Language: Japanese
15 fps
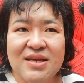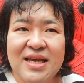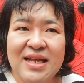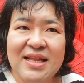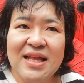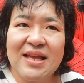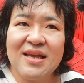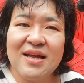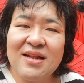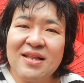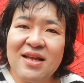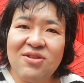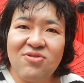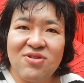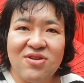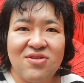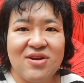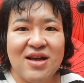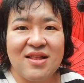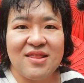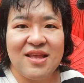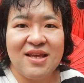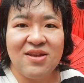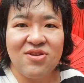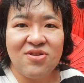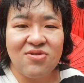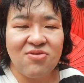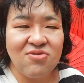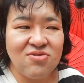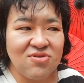やらやらないとというか、全
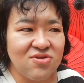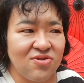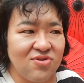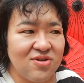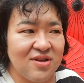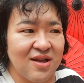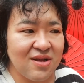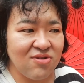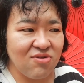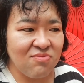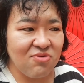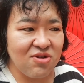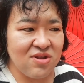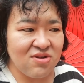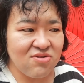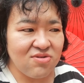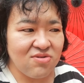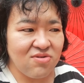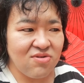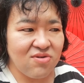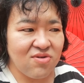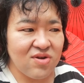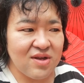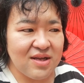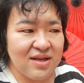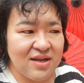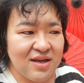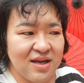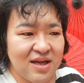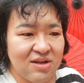と、あの、思ってることを、
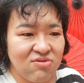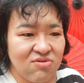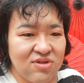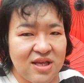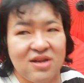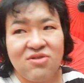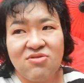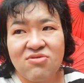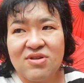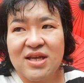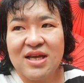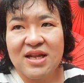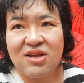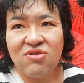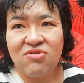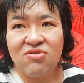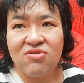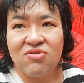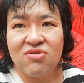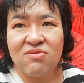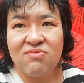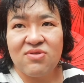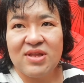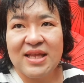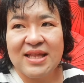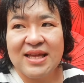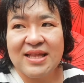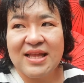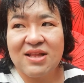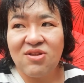あの、全力でやれる自分でい
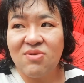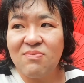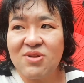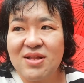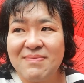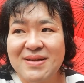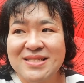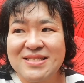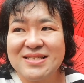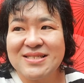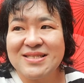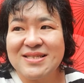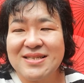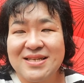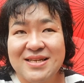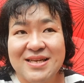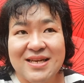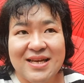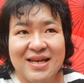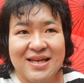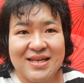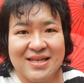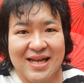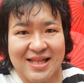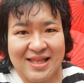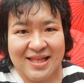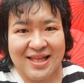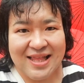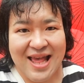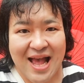たいなと思ってます。
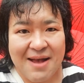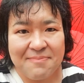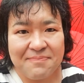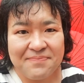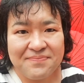ガッチャンでした。